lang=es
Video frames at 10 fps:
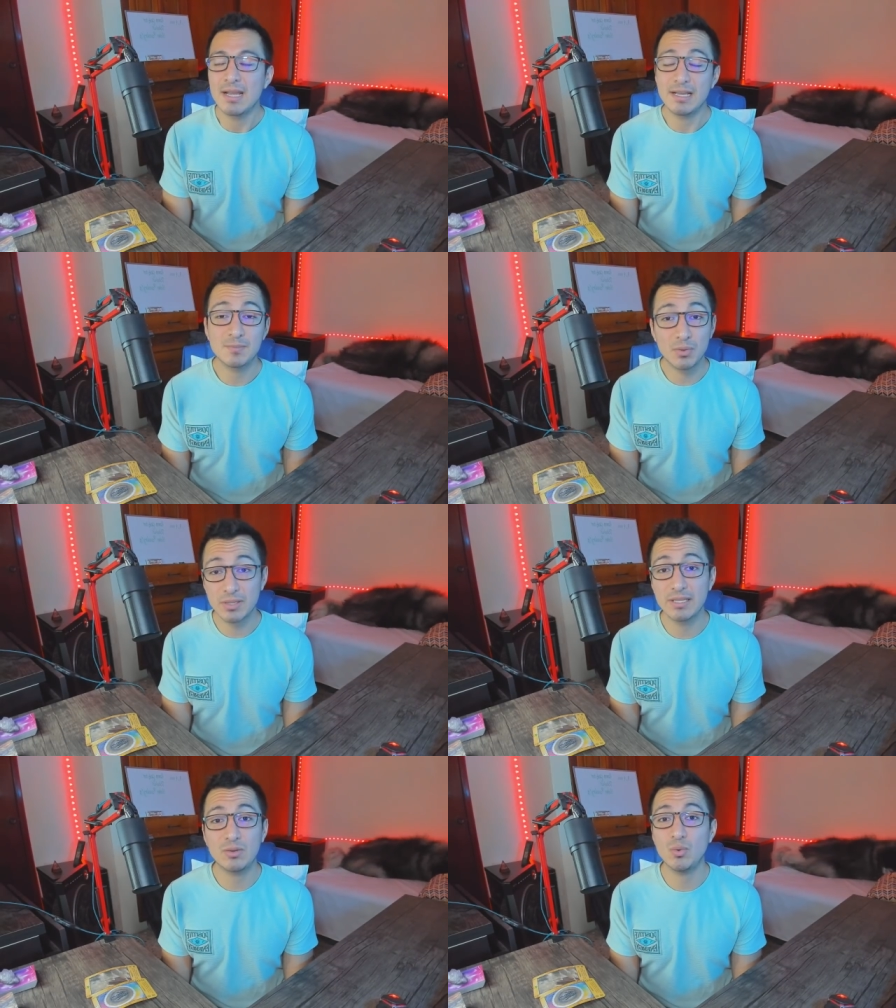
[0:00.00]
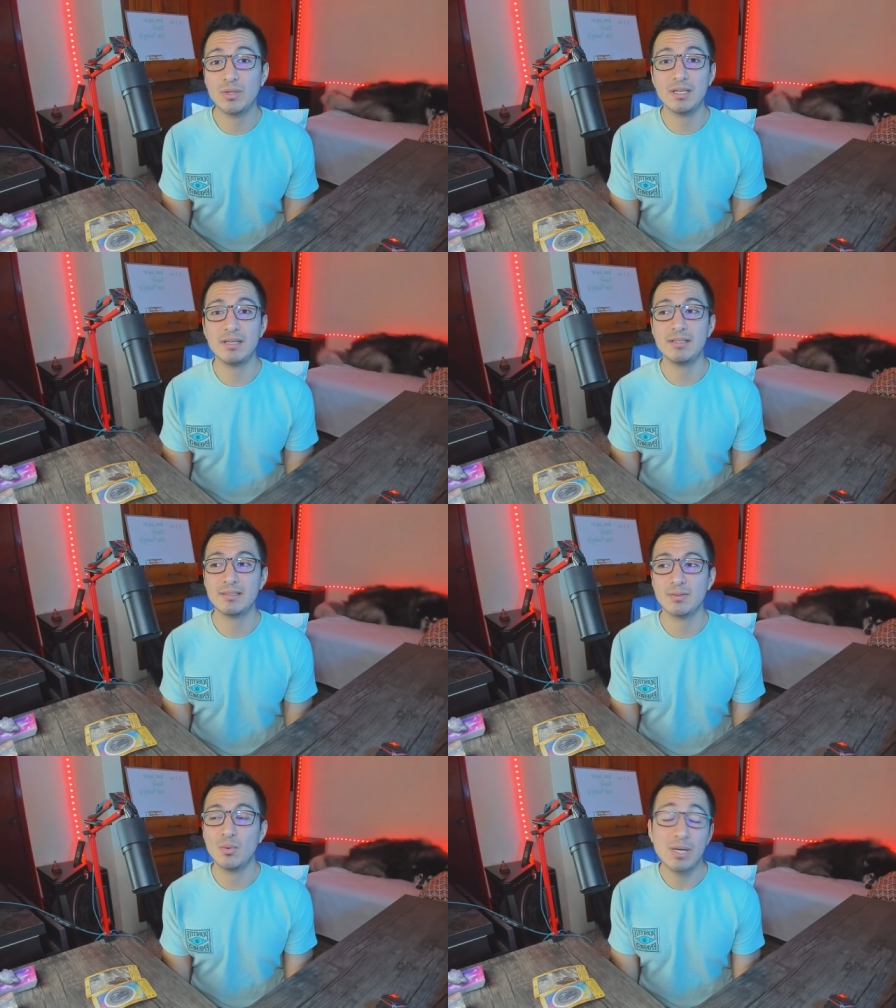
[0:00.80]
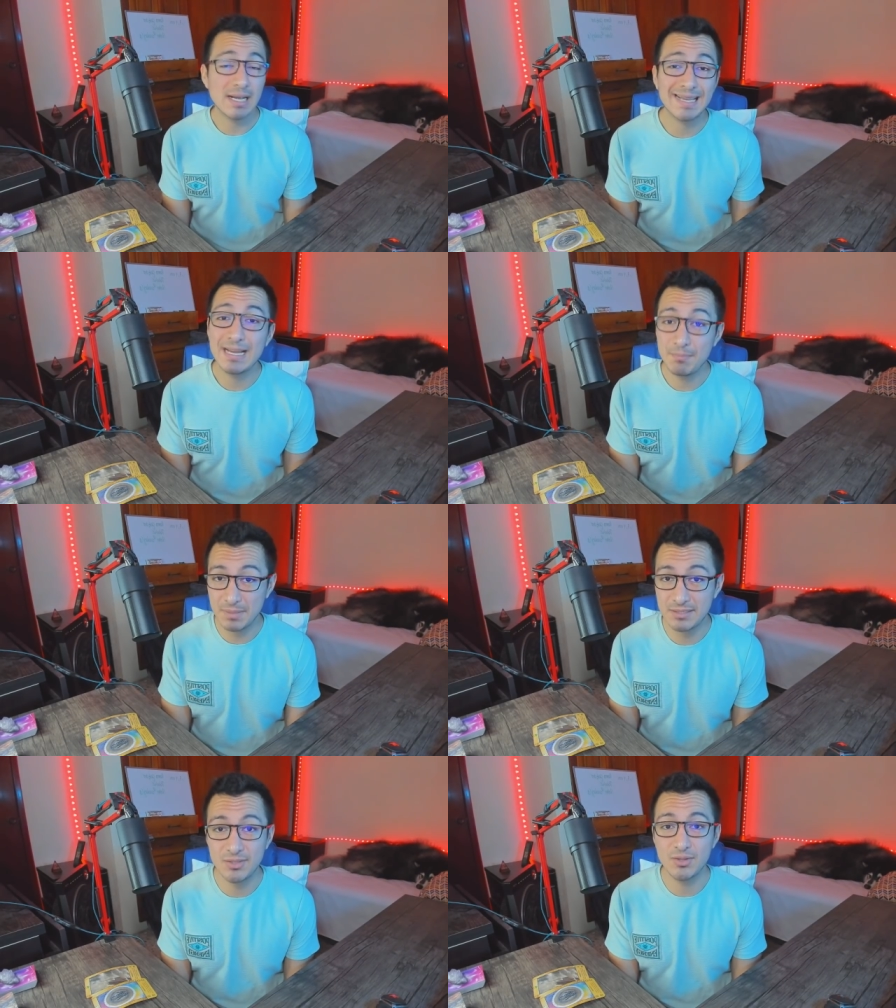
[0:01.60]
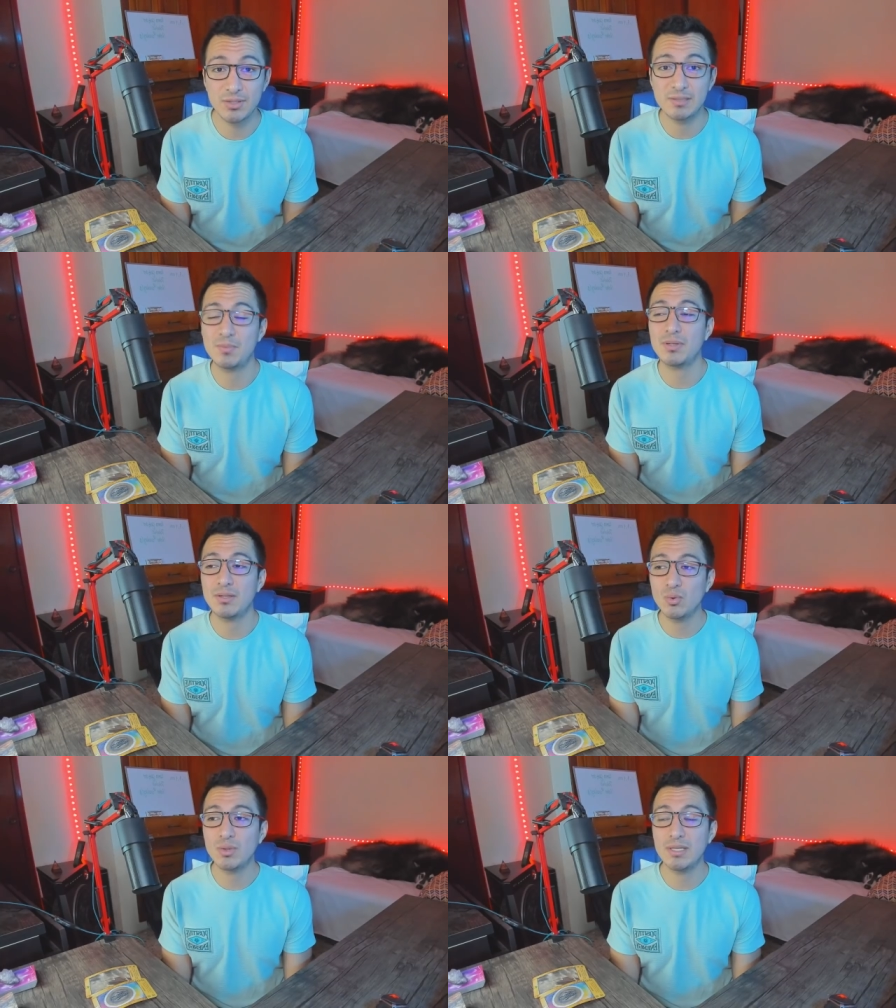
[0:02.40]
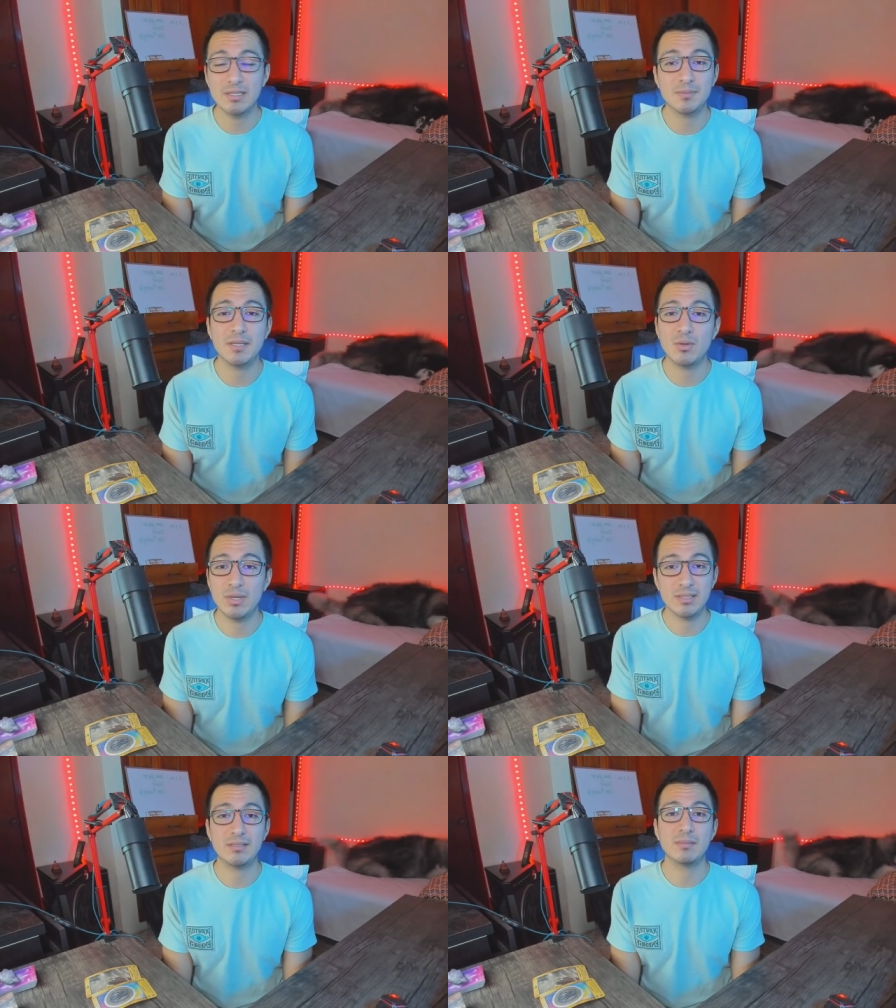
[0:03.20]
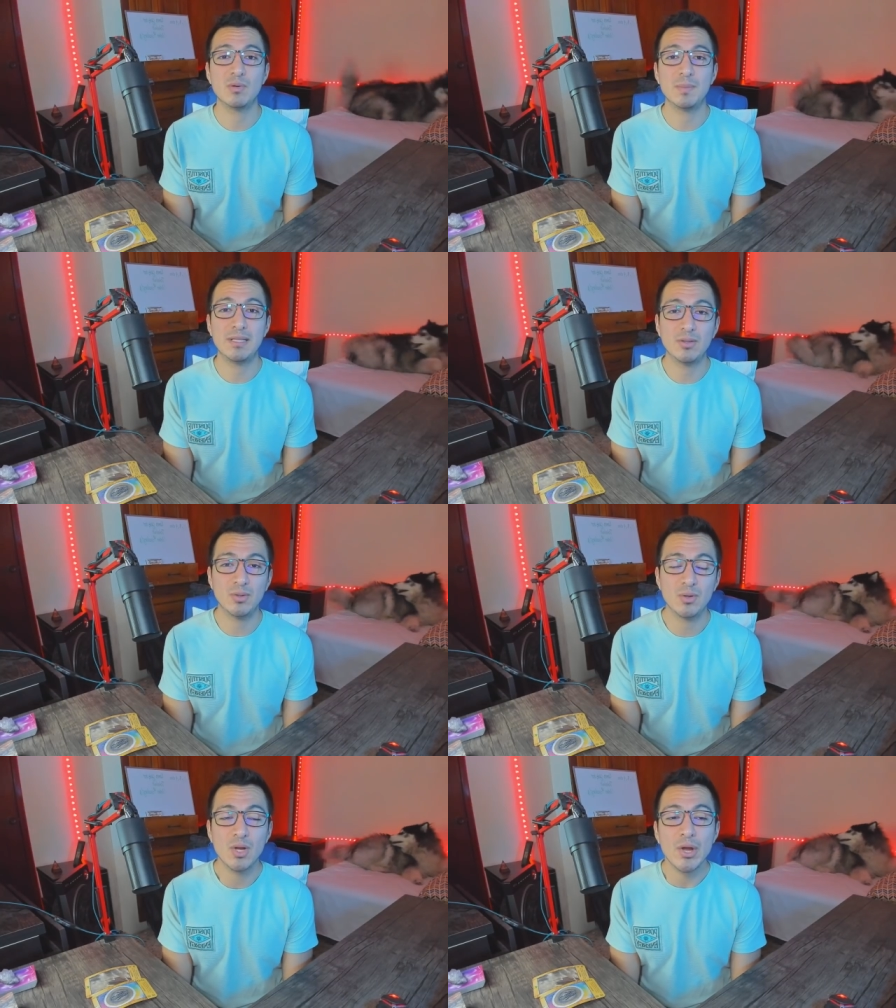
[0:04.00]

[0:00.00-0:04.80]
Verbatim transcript: es porque tú tienes una gran visión, es porque tú tienes Virgo en este momento